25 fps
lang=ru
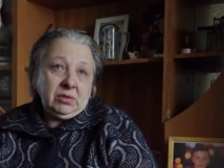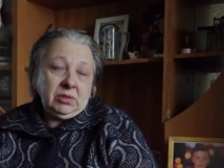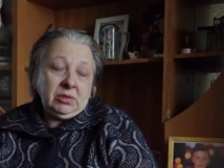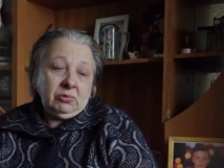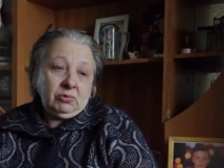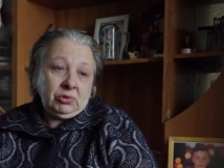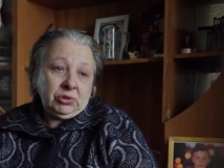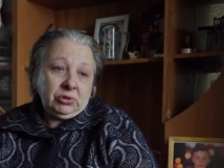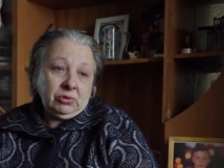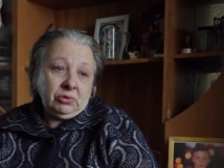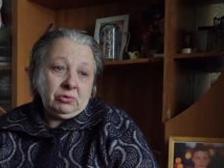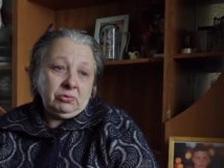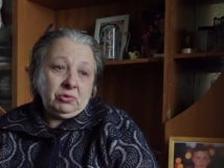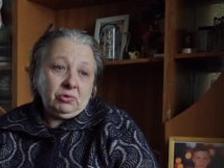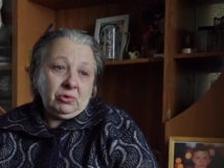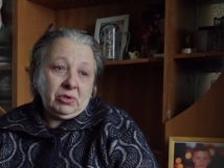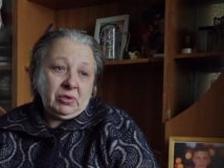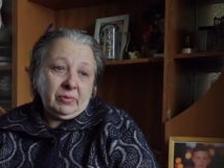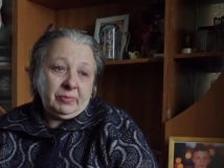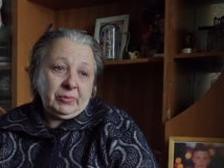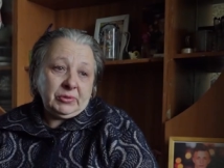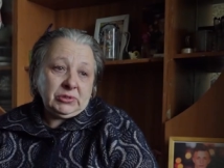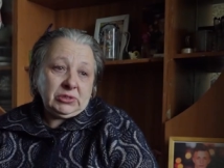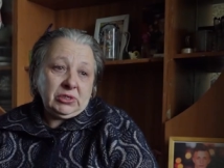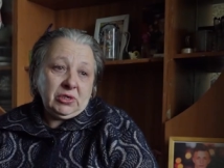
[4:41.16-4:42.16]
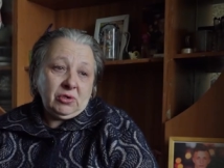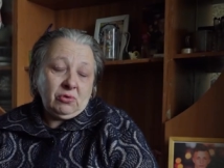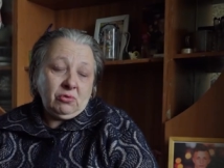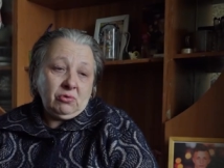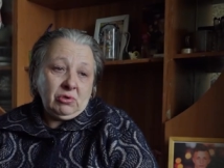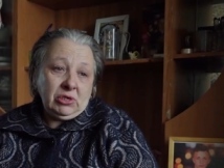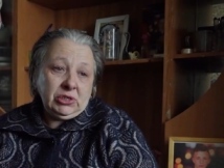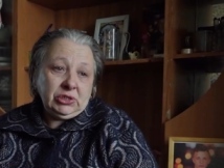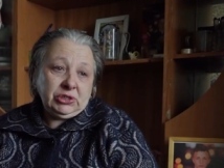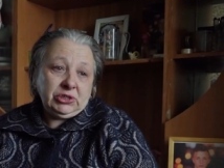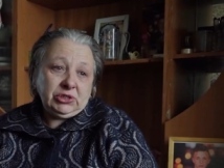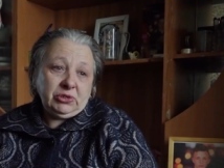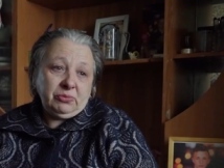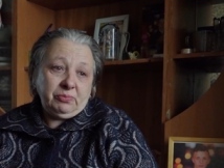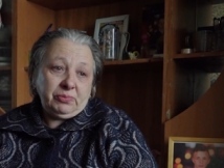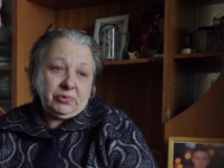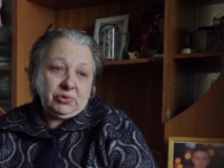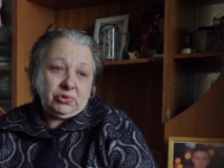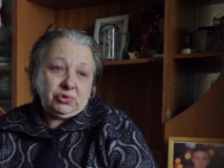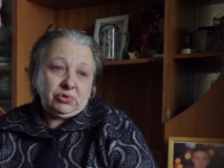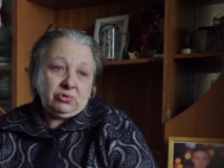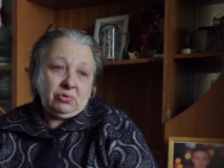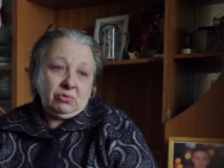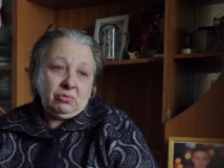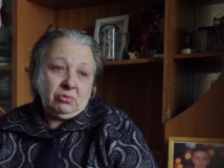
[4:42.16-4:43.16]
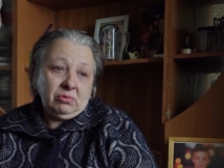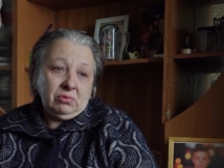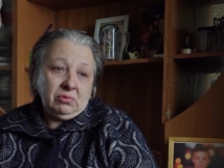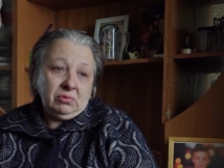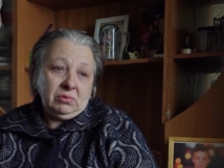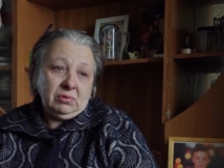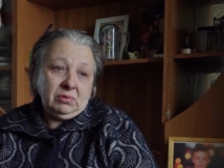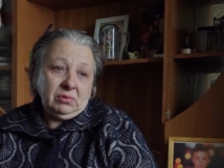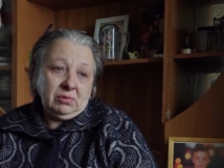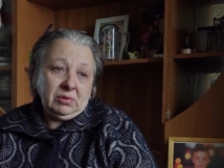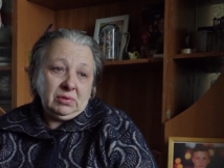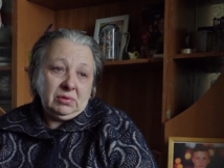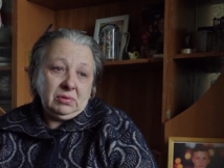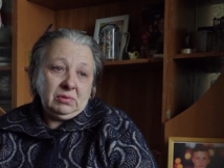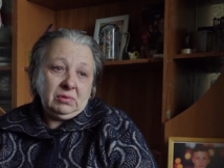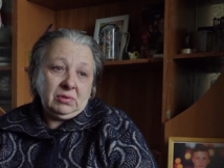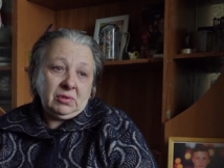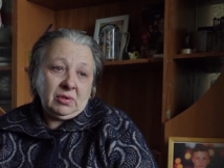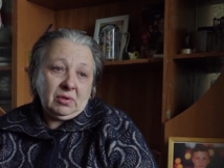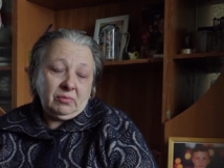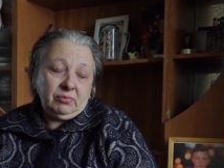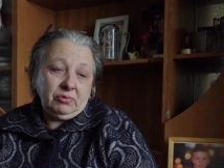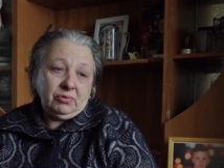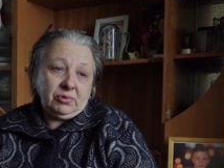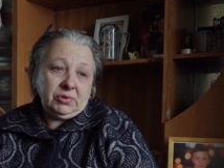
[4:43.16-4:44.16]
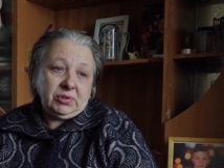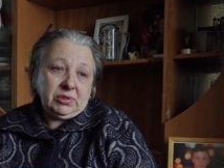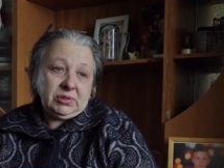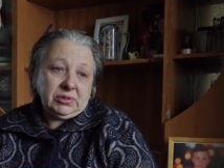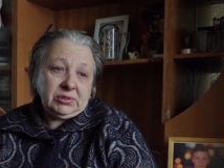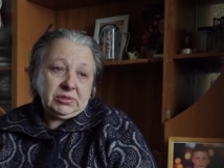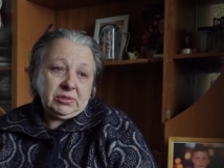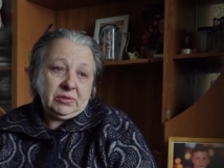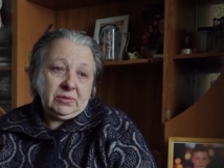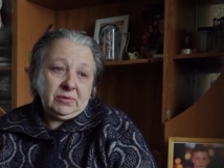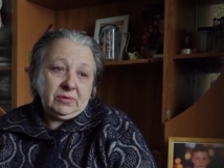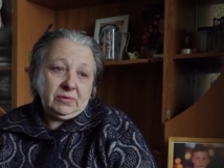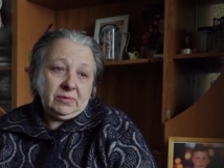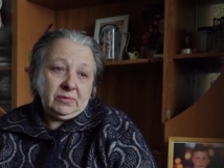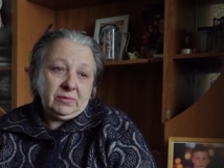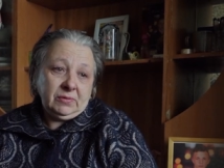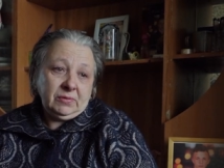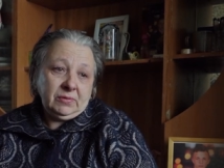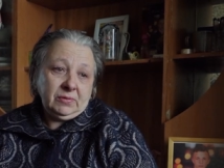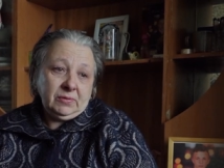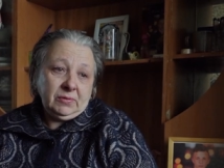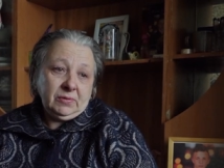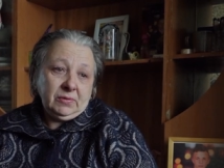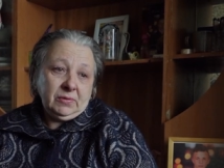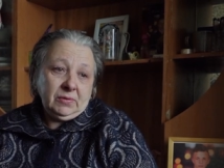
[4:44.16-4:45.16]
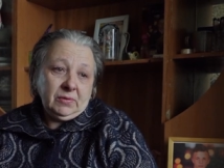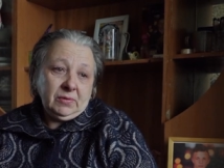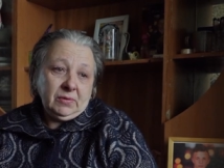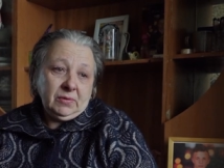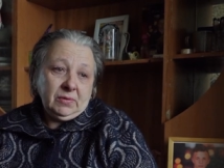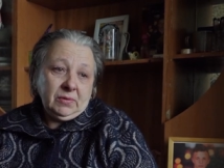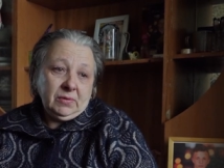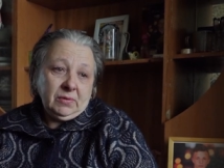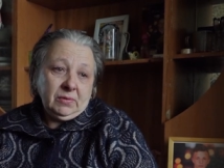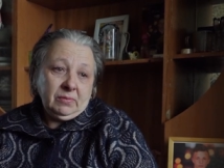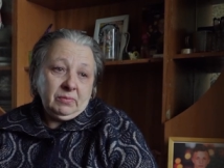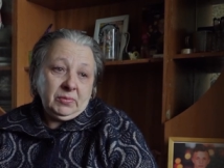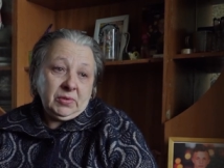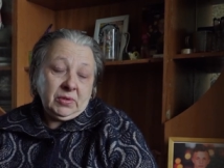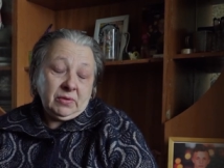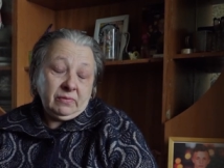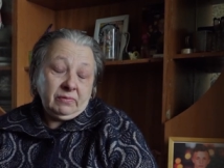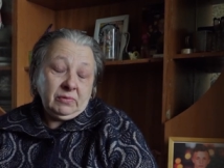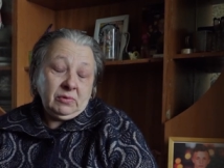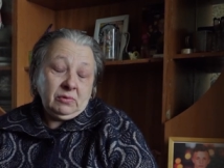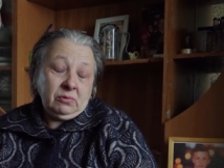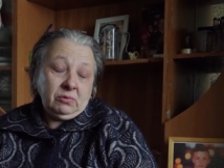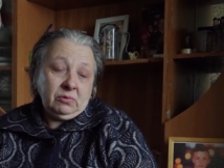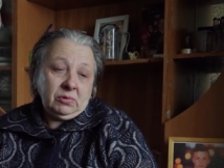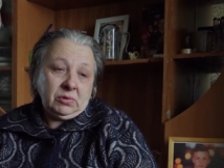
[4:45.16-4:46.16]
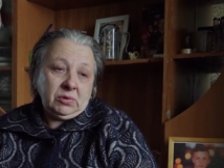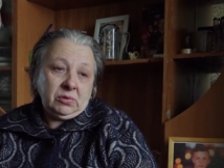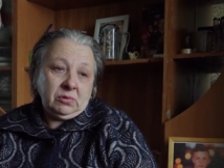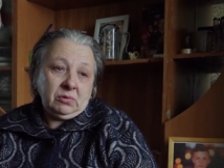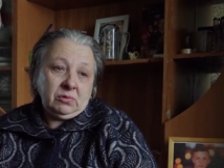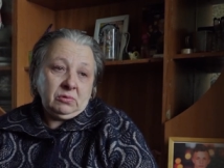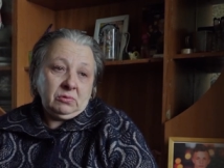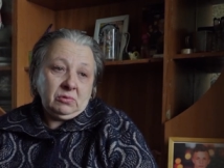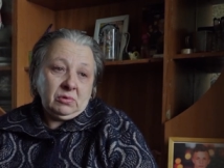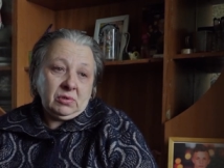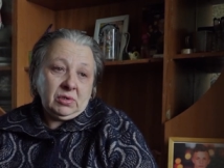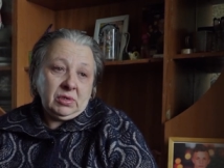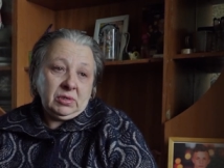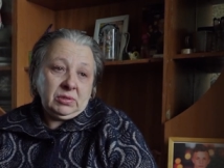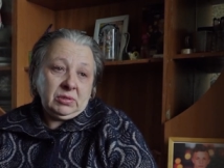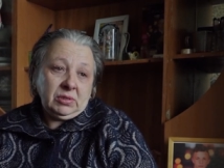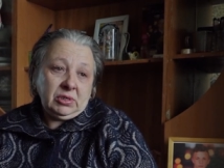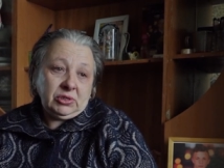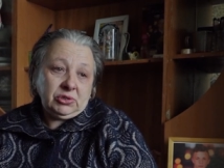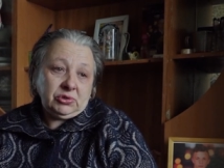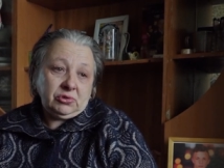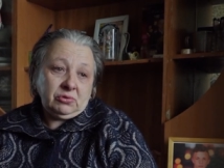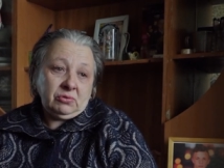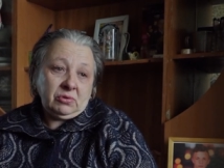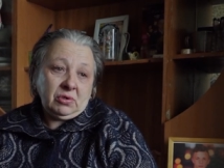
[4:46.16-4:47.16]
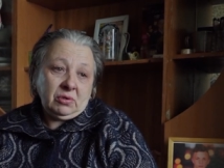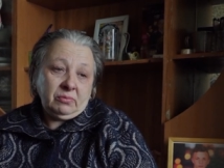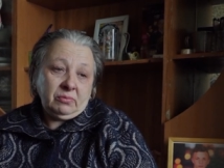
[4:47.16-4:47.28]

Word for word: И вот он только после колледжа пришел работать. Первый год он только начал